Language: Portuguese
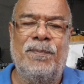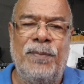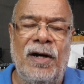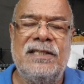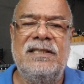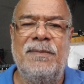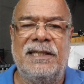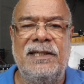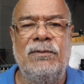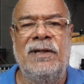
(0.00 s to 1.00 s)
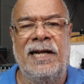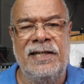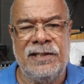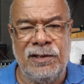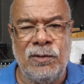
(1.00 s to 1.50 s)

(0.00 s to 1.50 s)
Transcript: pode se matricular nesse